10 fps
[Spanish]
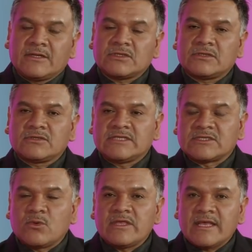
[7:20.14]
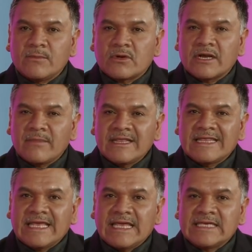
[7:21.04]
nosotros descuidamos
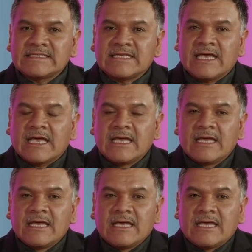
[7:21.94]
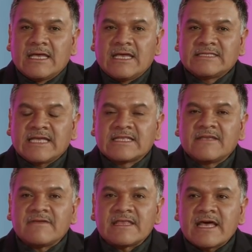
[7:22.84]
realmente esta, esta
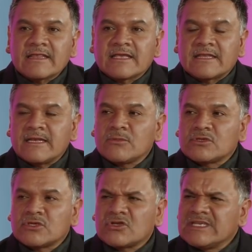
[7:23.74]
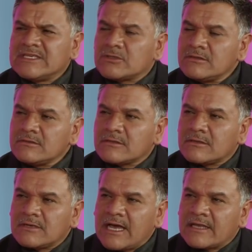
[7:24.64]
actividad que tenemos nosotros y son
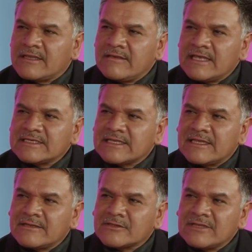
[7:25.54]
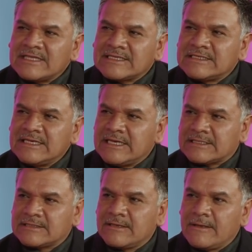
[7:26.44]
actividades que son tan
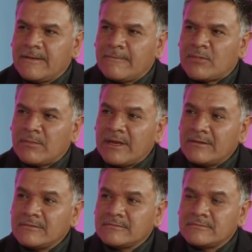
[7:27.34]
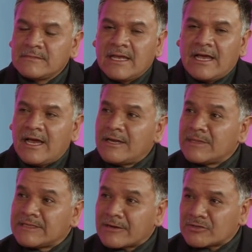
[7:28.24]
sencillas. Primero,
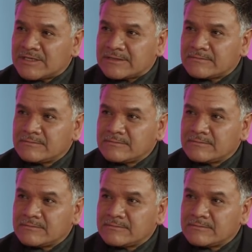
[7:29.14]
alimentarnos bien.